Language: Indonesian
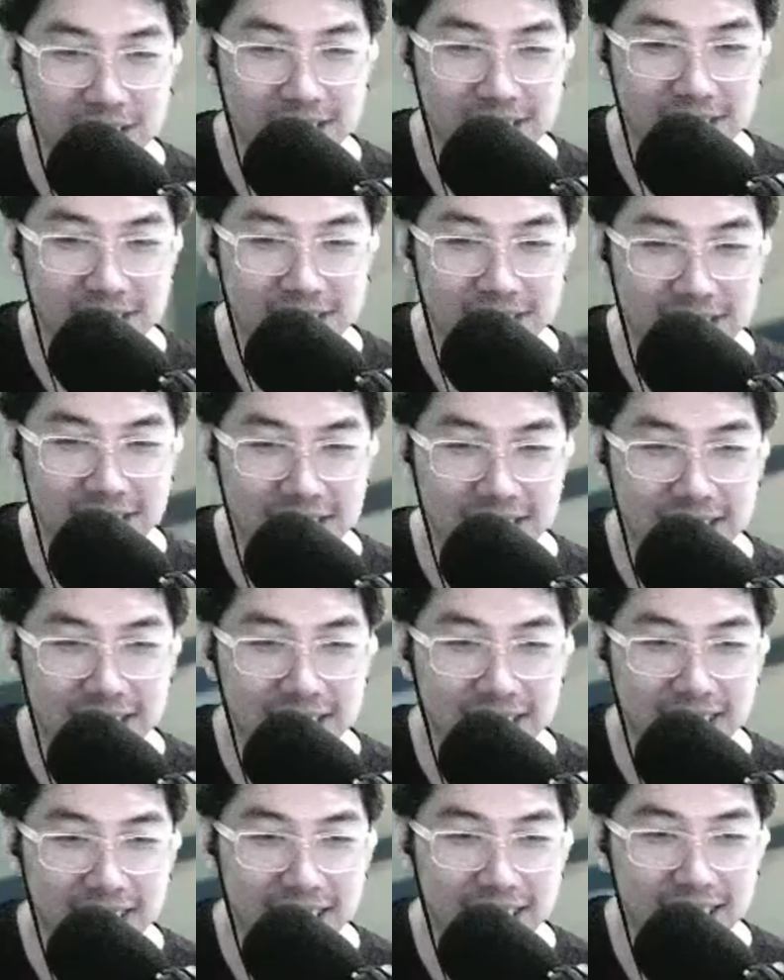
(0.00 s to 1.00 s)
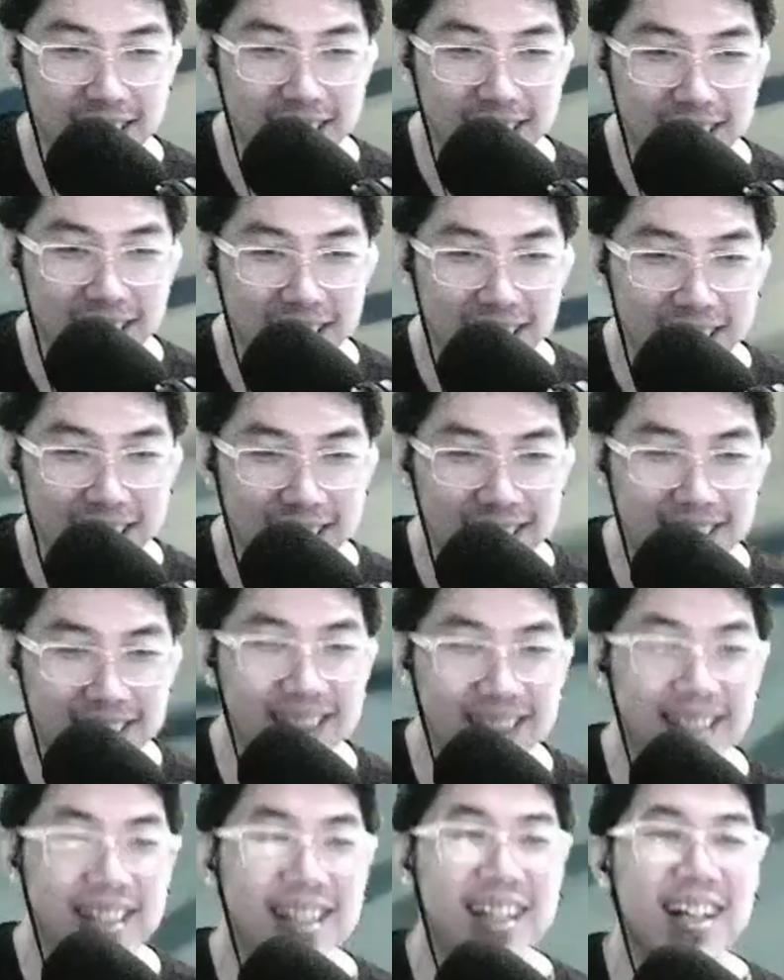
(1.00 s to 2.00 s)
seru iya iya
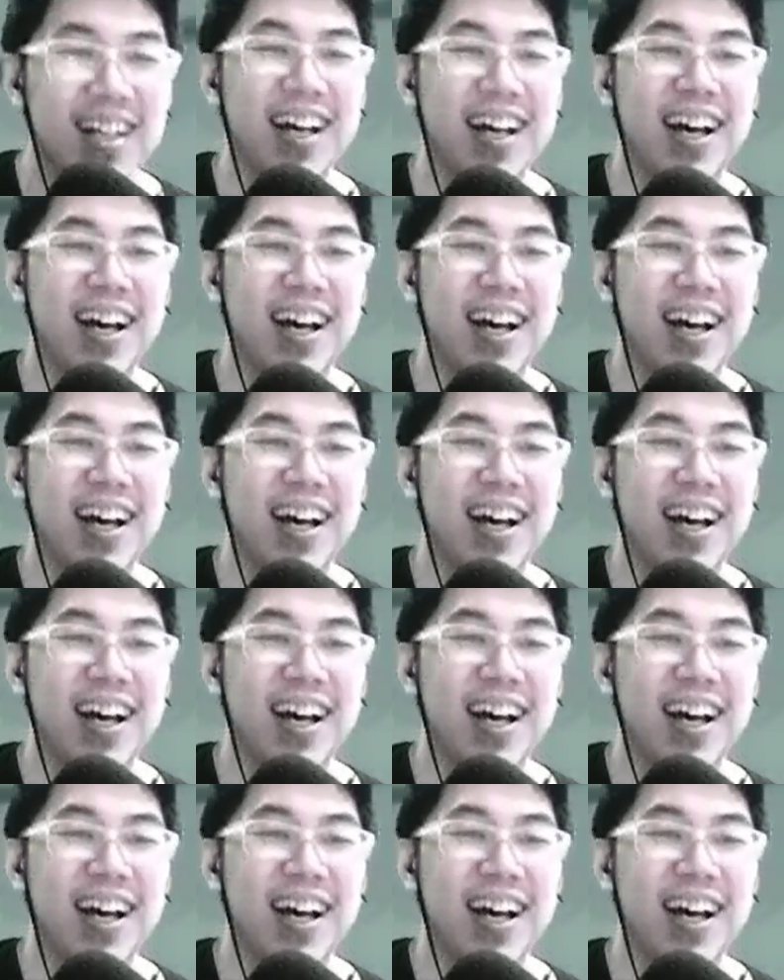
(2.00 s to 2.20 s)
iya